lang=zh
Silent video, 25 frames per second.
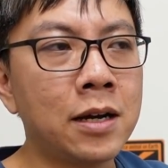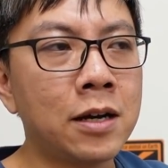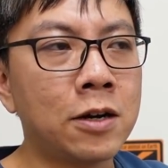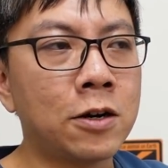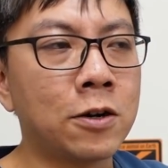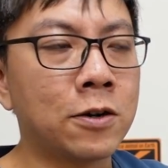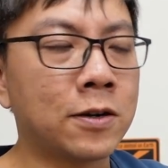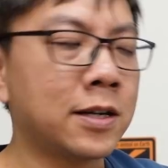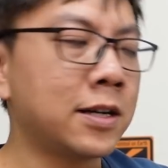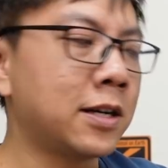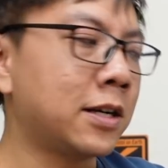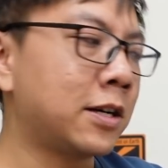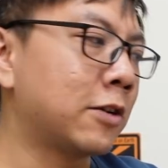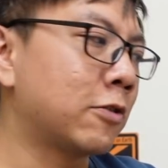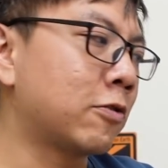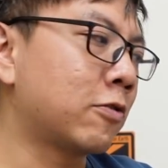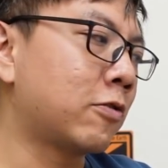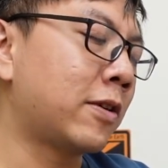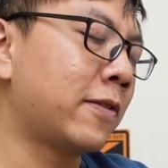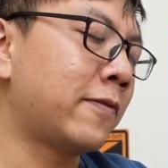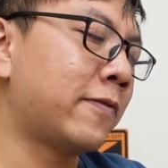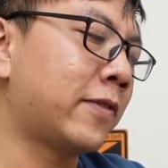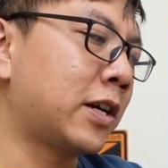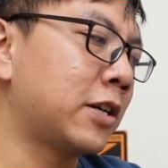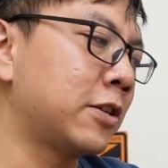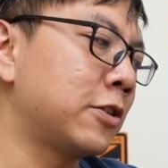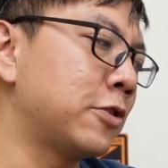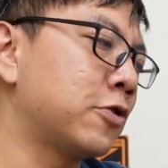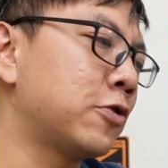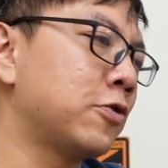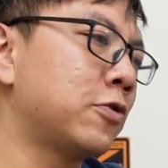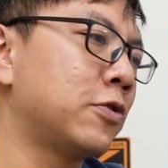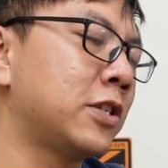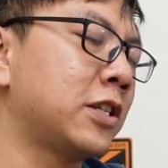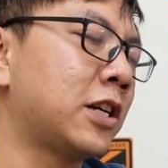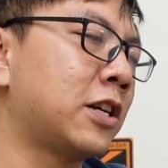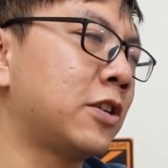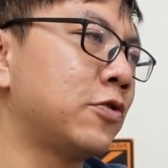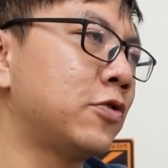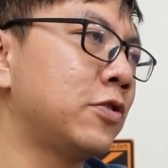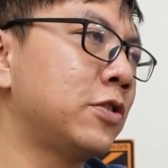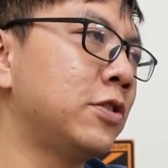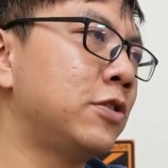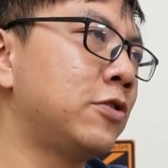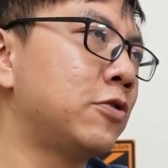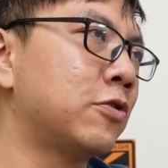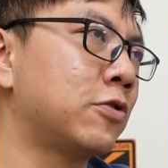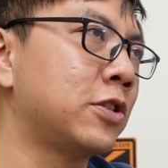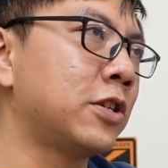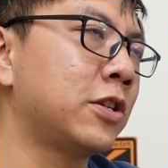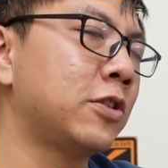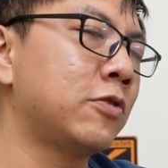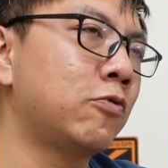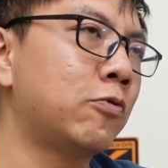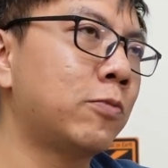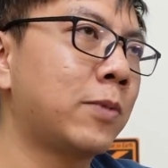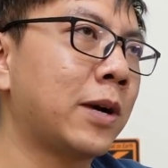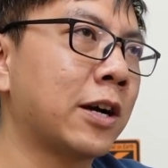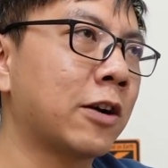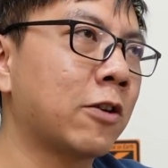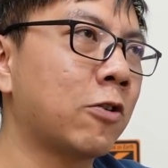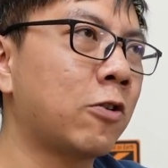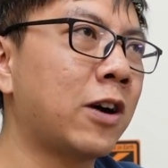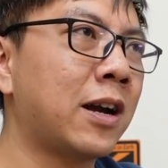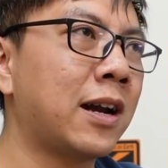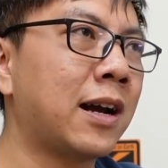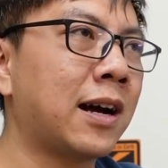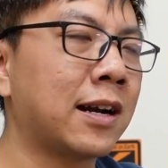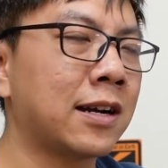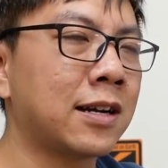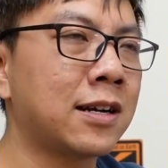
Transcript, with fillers: 哦，那官方的售价就是九千五百块啦，